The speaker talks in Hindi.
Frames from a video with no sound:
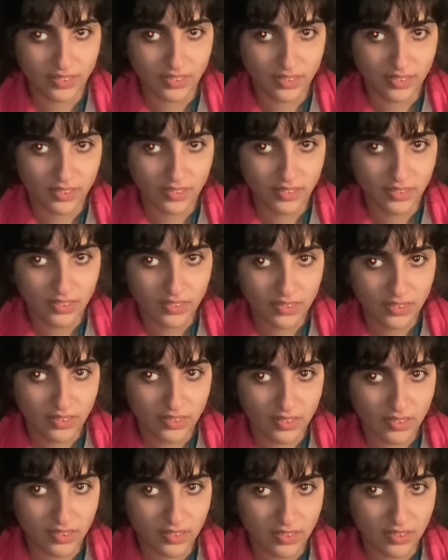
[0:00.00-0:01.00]
है
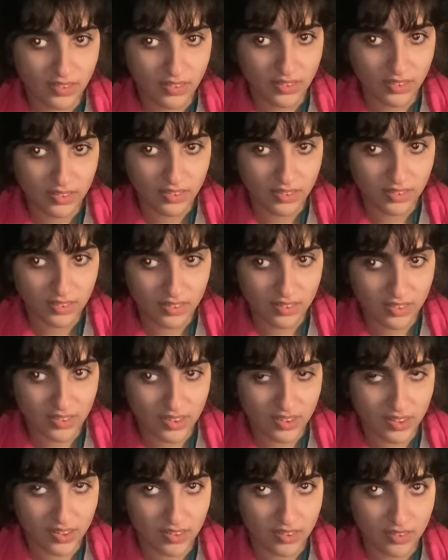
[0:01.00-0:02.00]
हाँ या ना
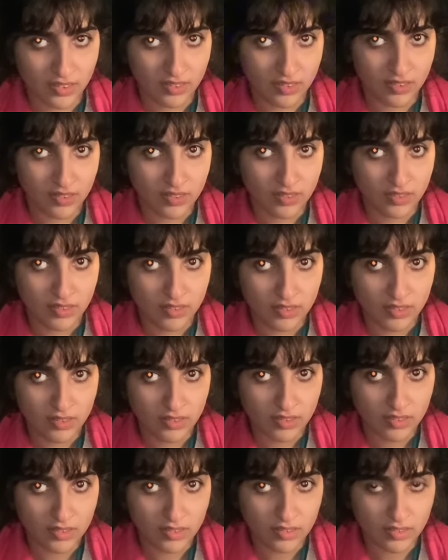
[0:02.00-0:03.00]
बताओ
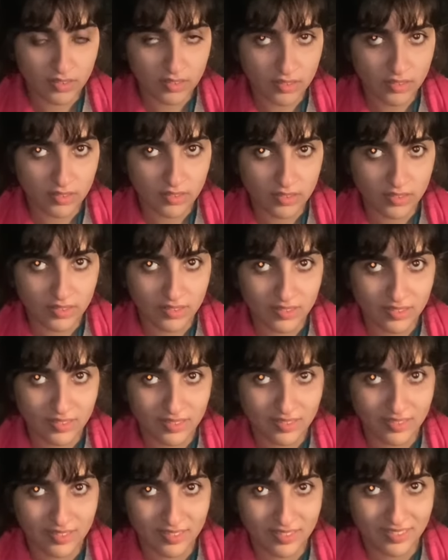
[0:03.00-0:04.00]
हम्म।,
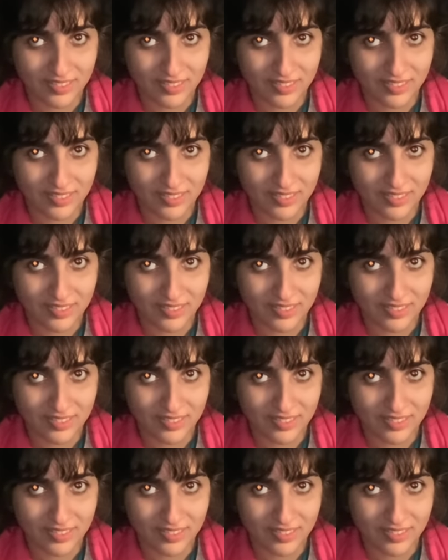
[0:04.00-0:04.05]
हम्म